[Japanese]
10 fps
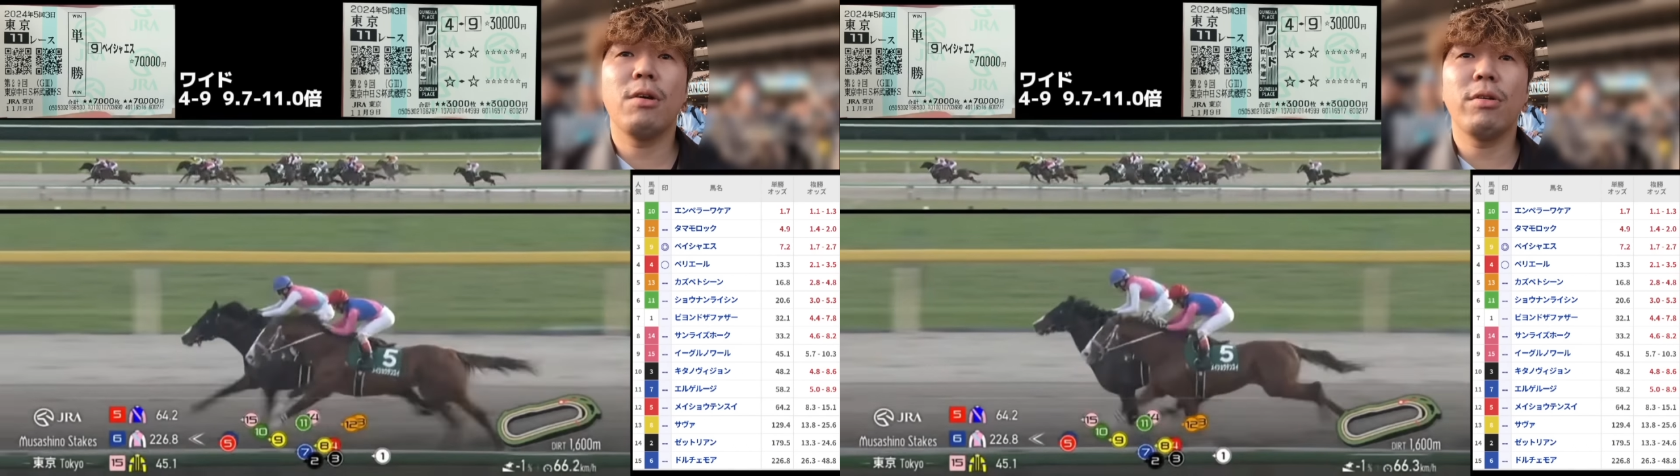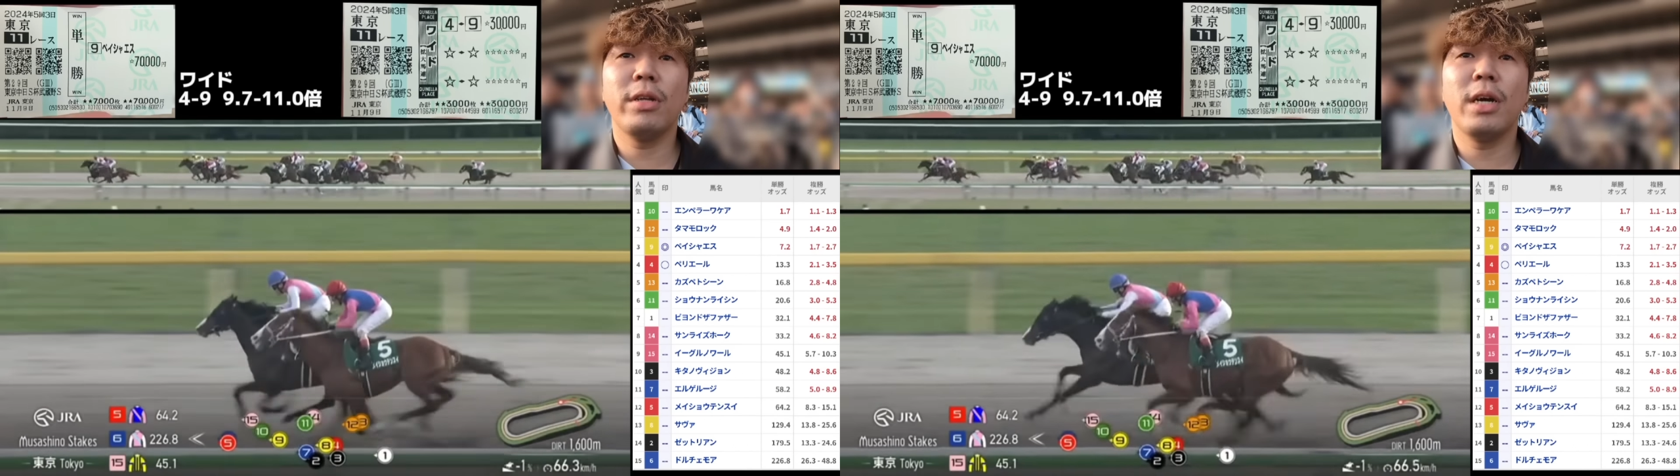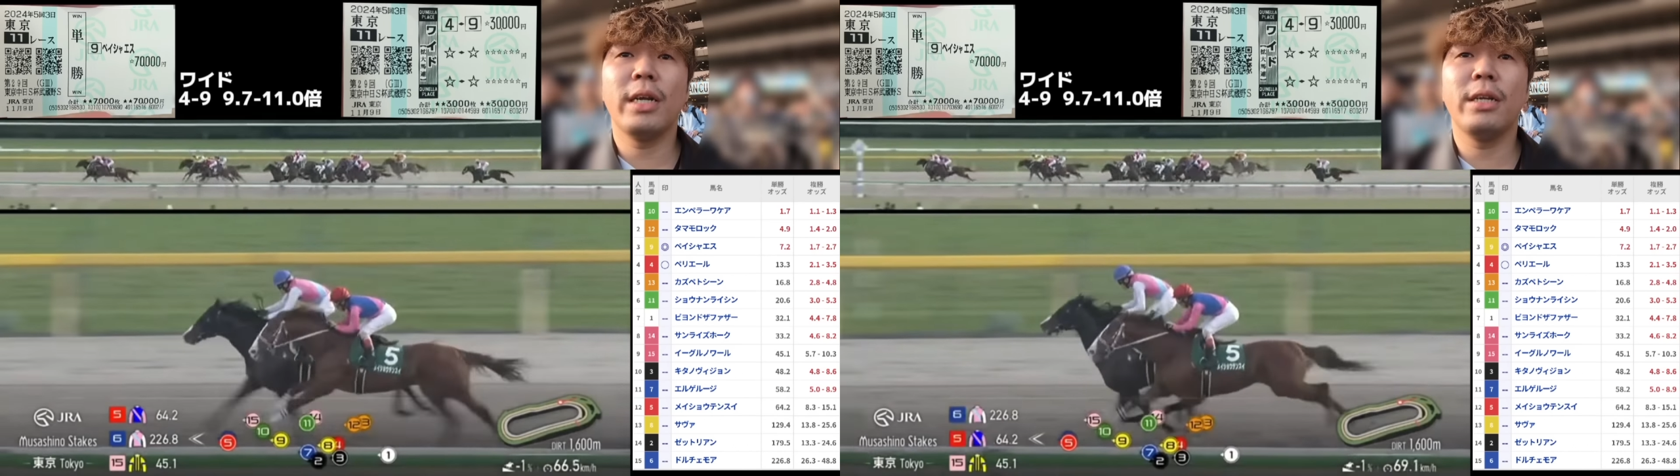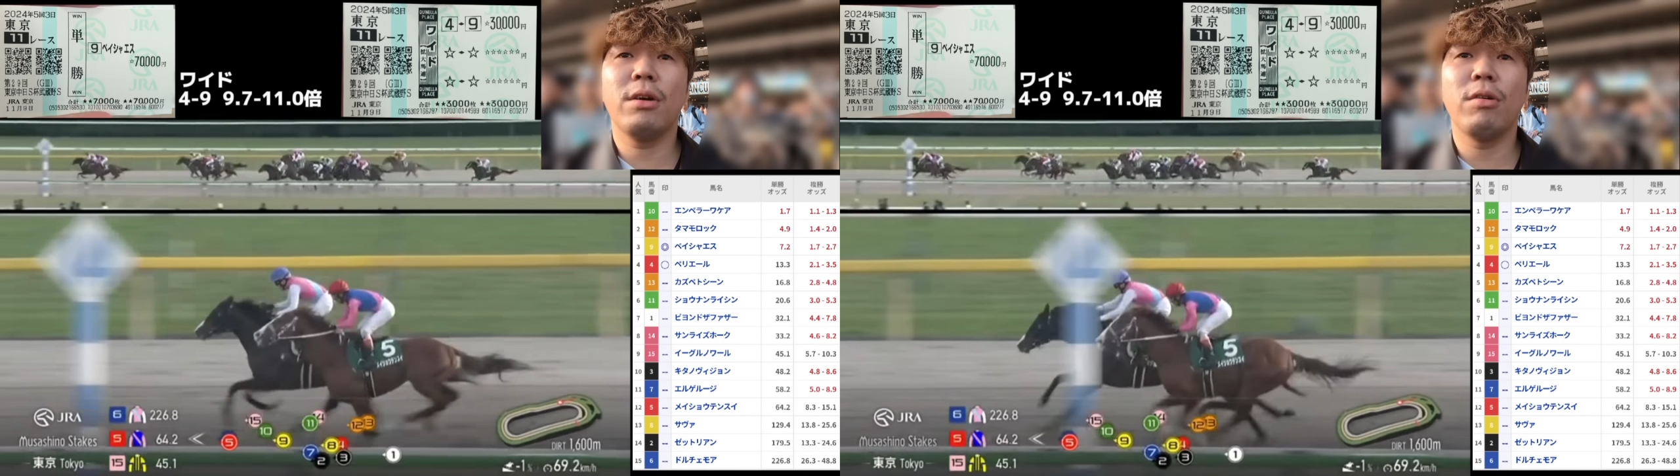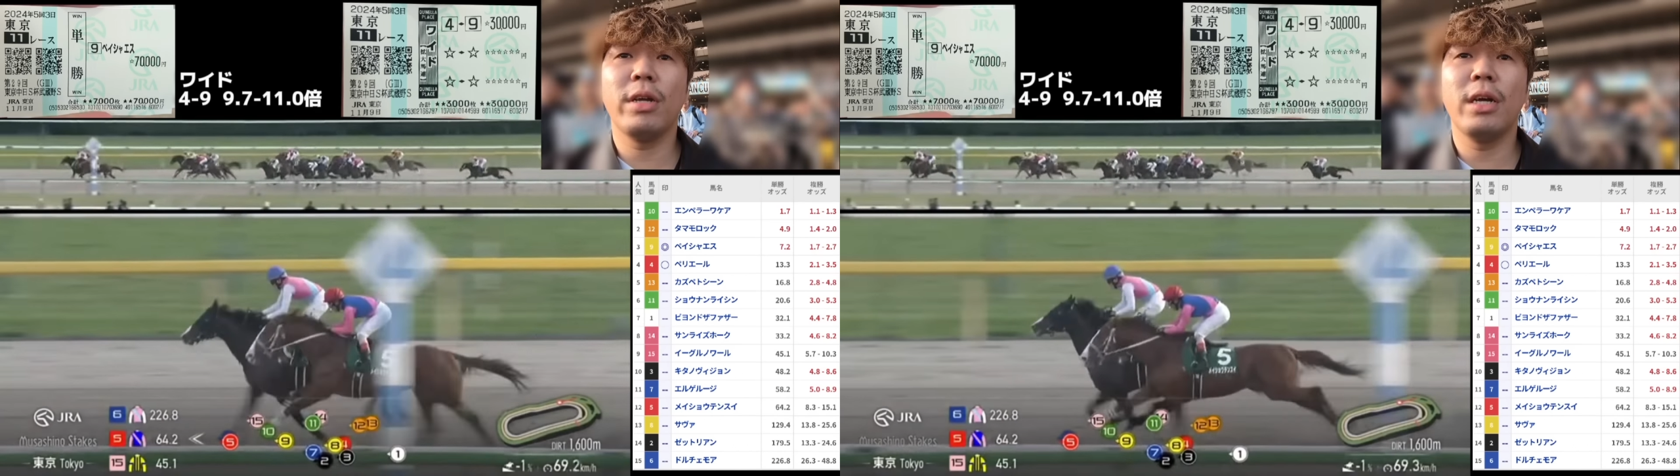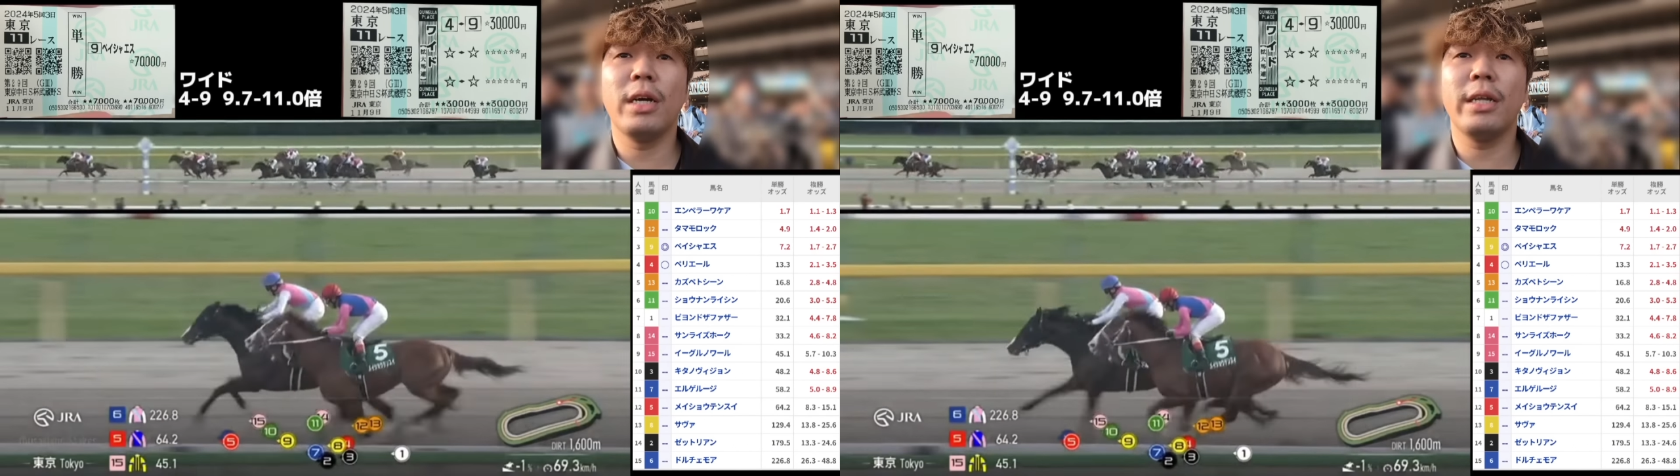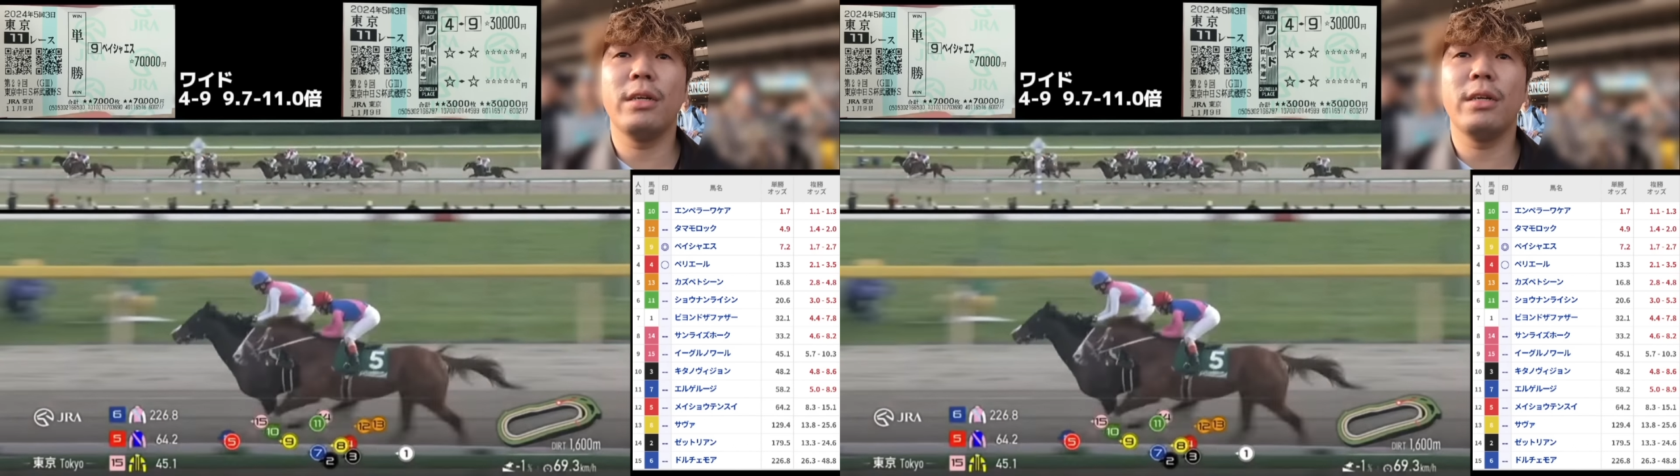これは流れるこれは流れ